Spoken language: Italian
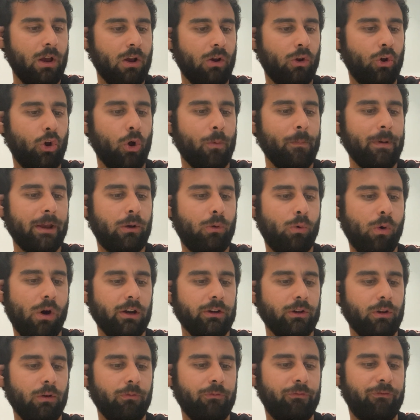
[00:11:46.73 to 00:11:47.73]
Come
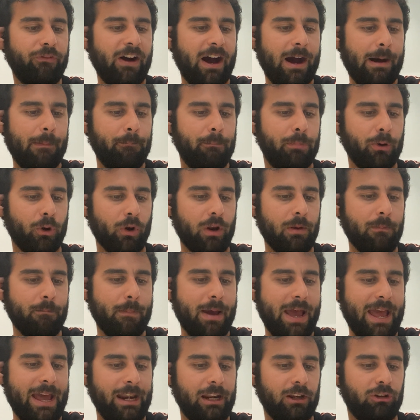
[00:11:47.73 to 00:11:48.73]
quando un fabbro
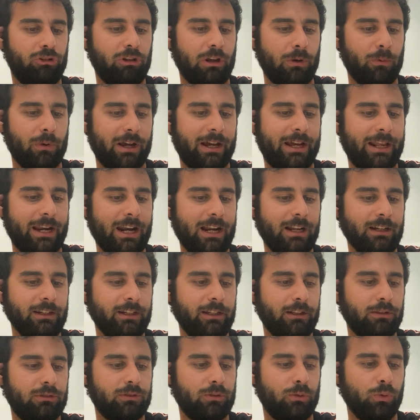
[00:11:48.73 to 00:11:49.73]
immerge una
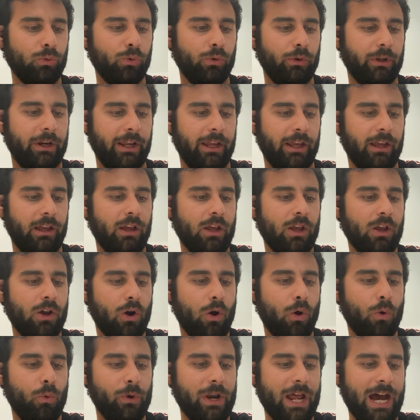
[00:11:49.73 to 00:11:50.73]
grande scure
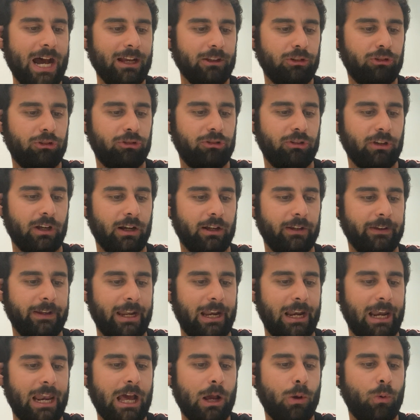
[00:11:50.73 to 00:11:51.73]
o un'ascia
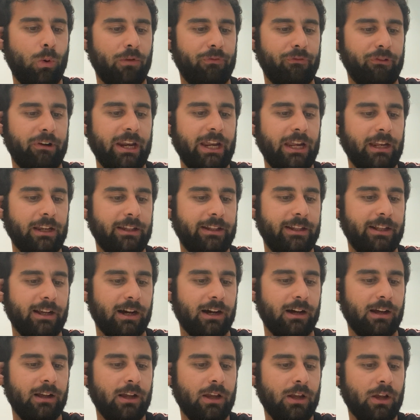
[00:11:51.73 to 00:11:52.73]
nell'acqua
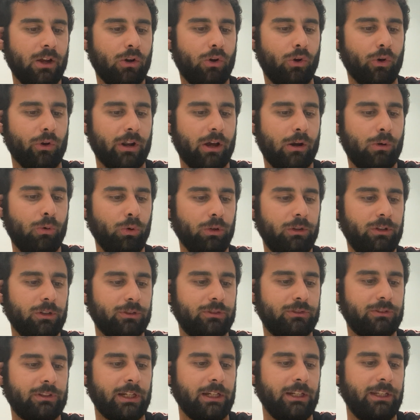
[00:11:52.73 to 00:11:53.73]
fredda con acuto
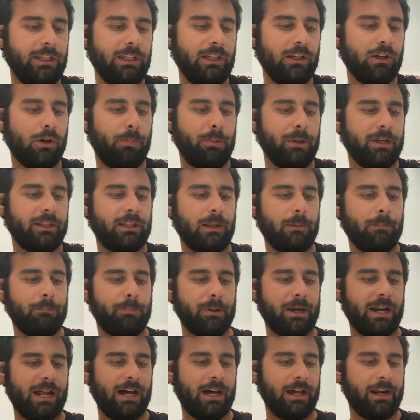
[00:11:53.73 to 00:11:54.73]
stridio per
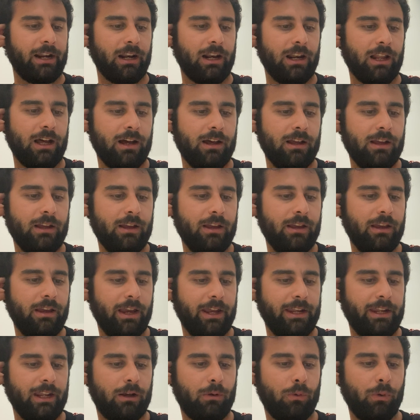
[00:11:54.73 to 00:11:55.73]
temprarla,
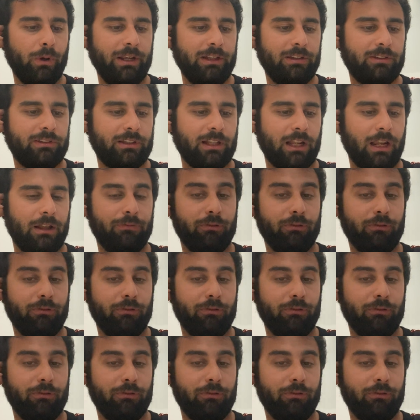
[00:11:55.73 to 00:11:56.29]
ed è questa la